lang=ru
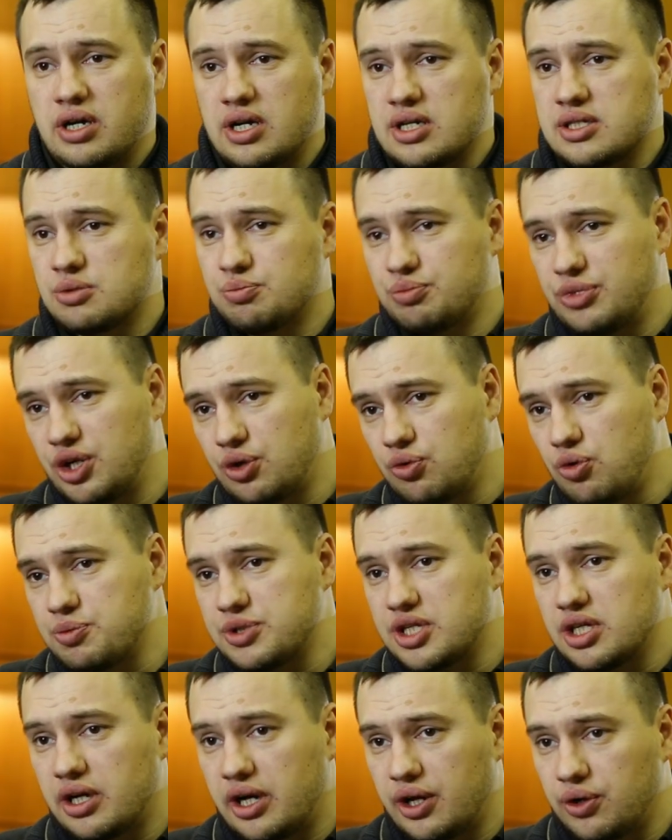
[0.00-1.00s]

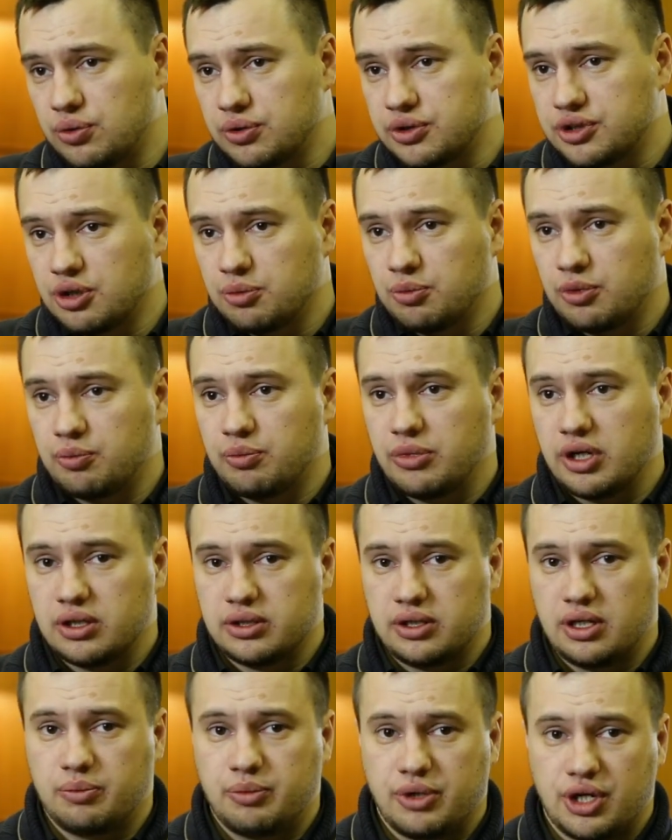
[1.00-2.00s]
Красноперекопский район, где мы были,
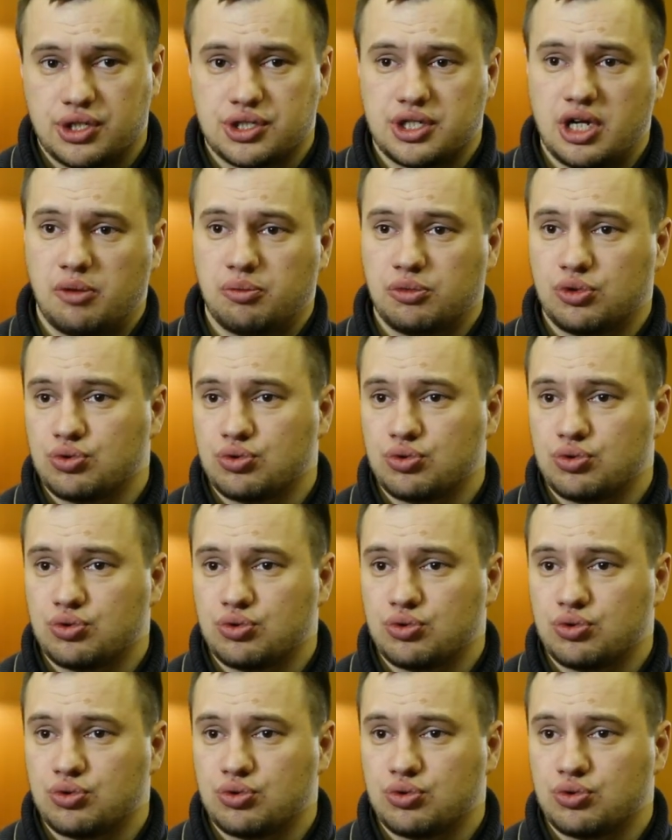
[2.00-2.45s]
да, приезжаем,